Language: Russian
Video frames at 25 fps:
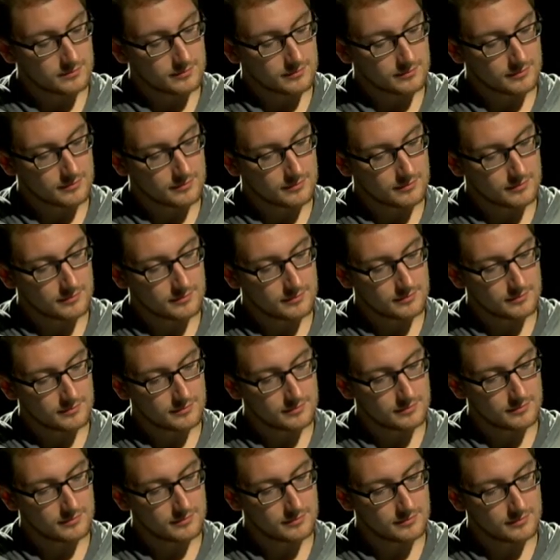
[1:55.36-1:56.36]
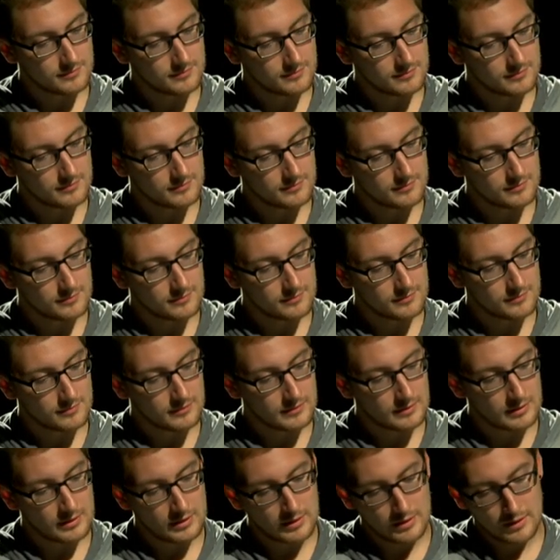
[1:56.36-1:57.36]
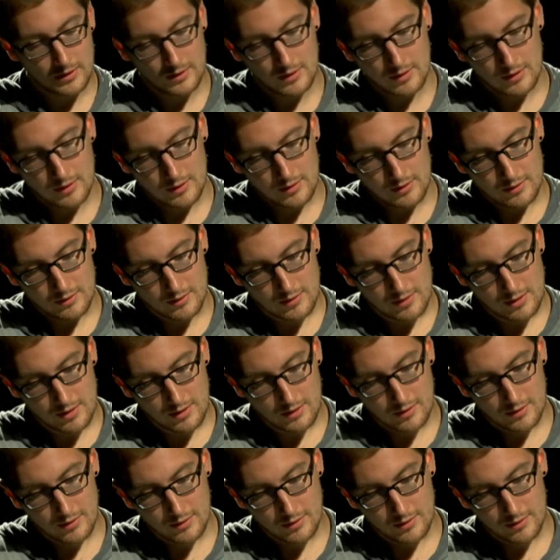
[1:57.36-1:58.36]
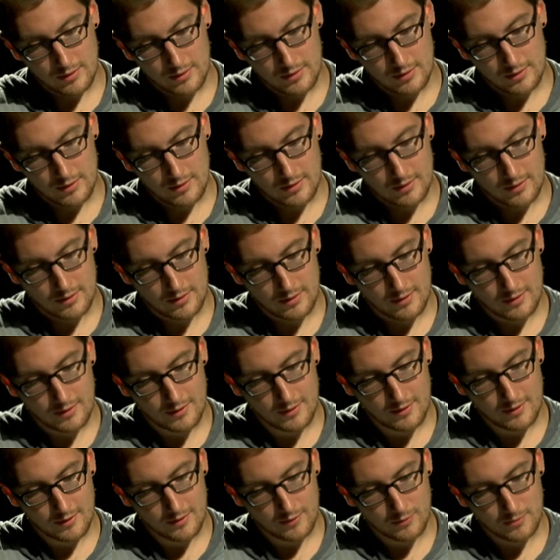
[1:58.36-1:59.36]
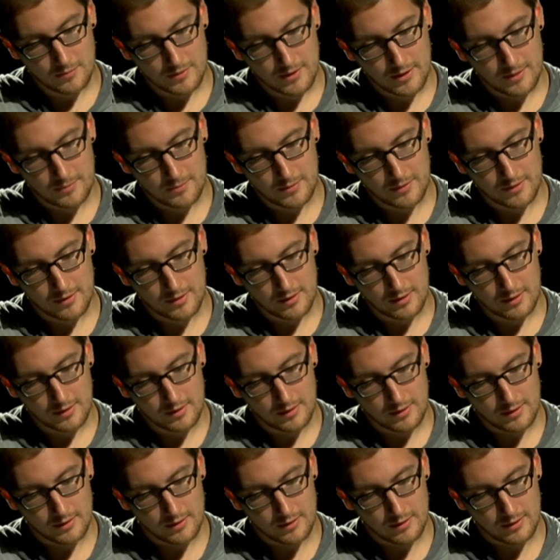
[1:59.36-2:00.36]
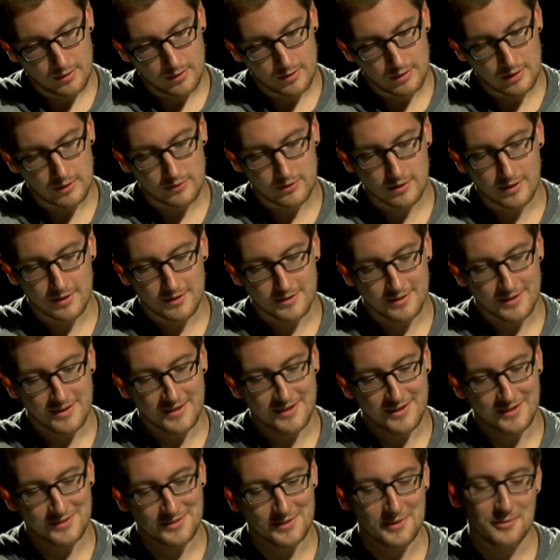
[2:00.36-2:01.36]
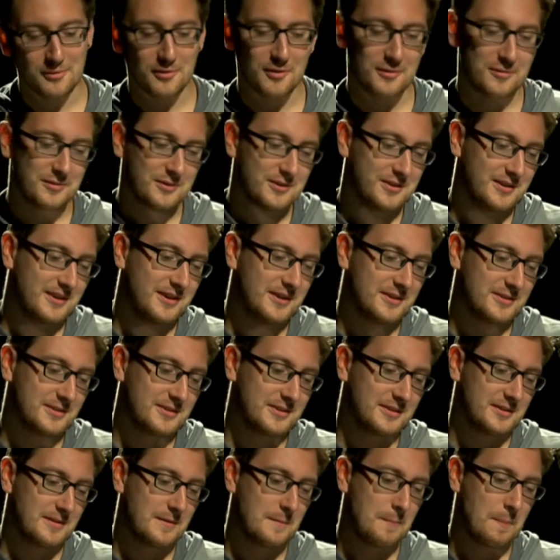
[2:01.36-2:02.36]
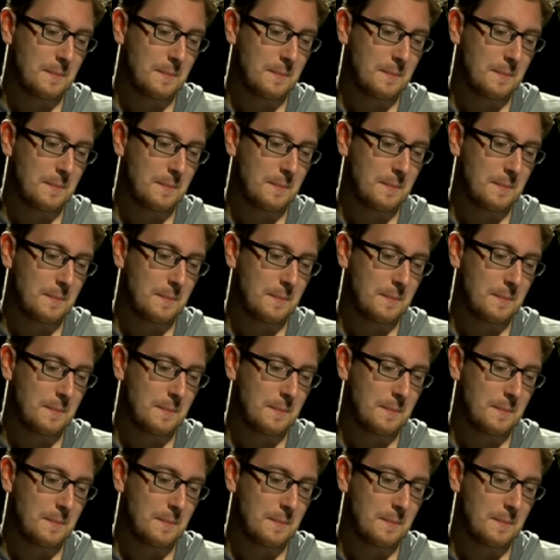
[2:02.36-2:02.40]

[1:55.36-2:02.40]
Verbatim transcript: Тебе же постоянно задают вопрос. Да, и у меня было несколько таких разговоров интересных